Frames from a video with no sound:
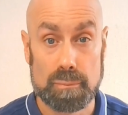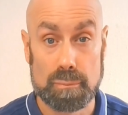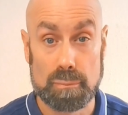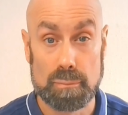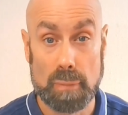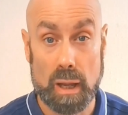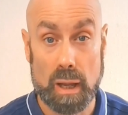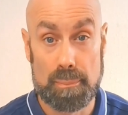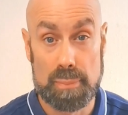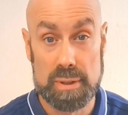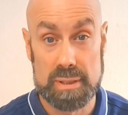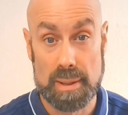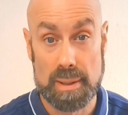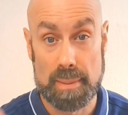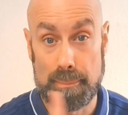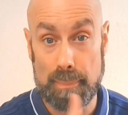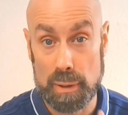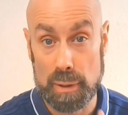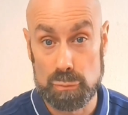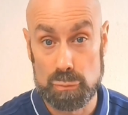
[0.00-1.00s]
Et puis c'est
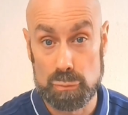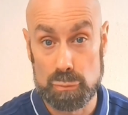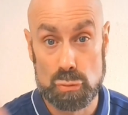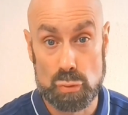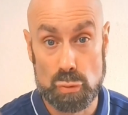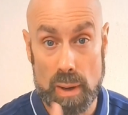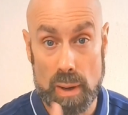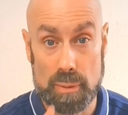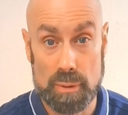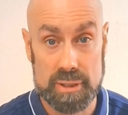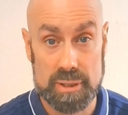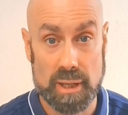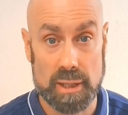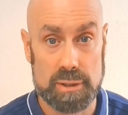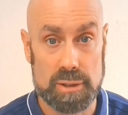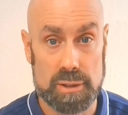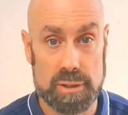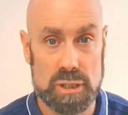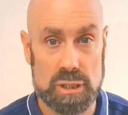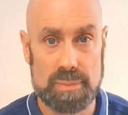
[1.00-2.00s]
pas du tout la bonne
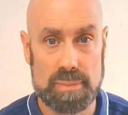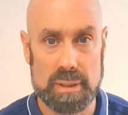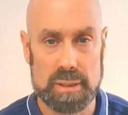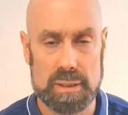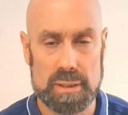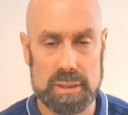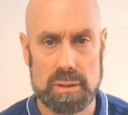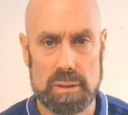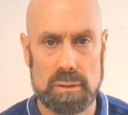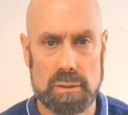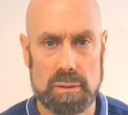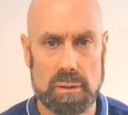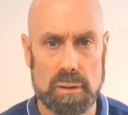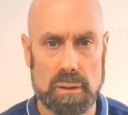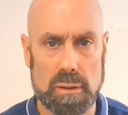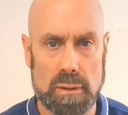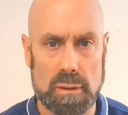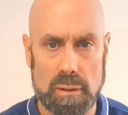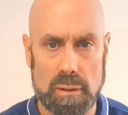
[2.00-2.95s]
stratégie parce que euh,